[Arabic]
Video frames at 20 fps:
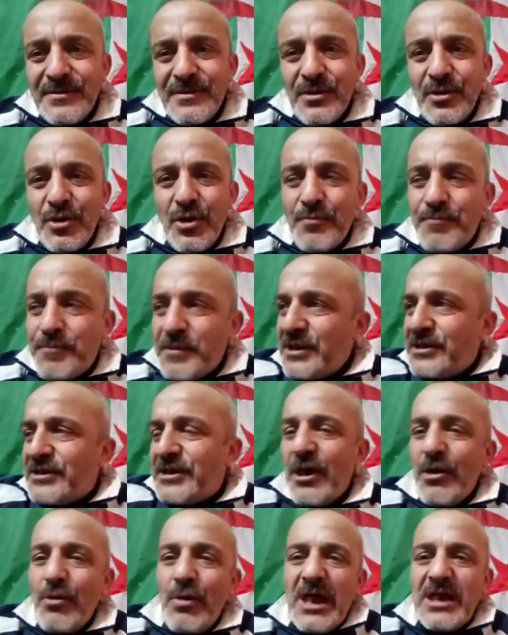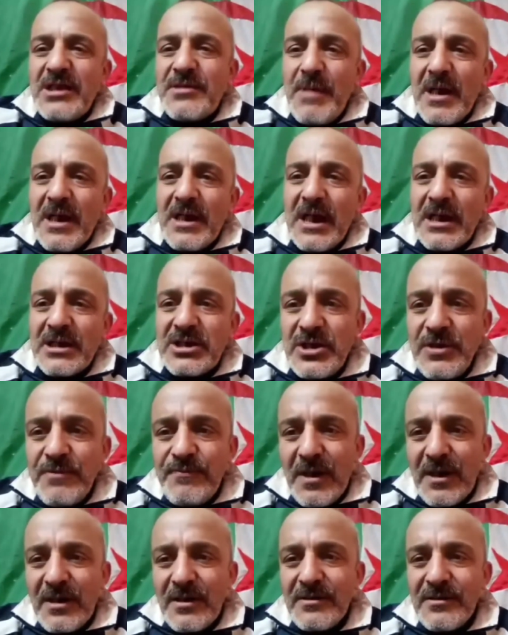الروبري تاعو حاسبه كارت
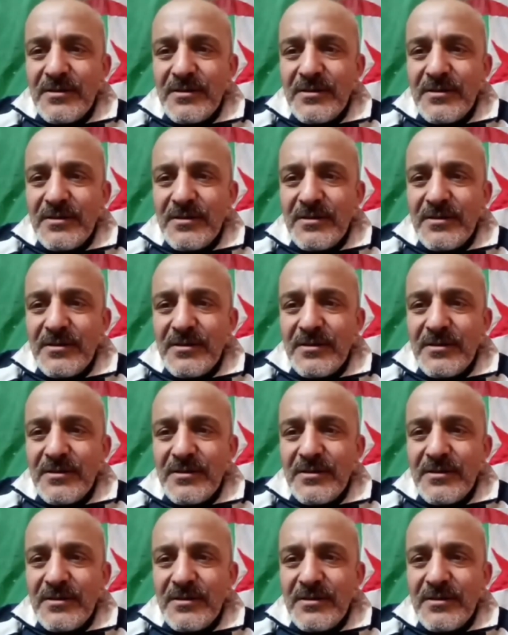شيفا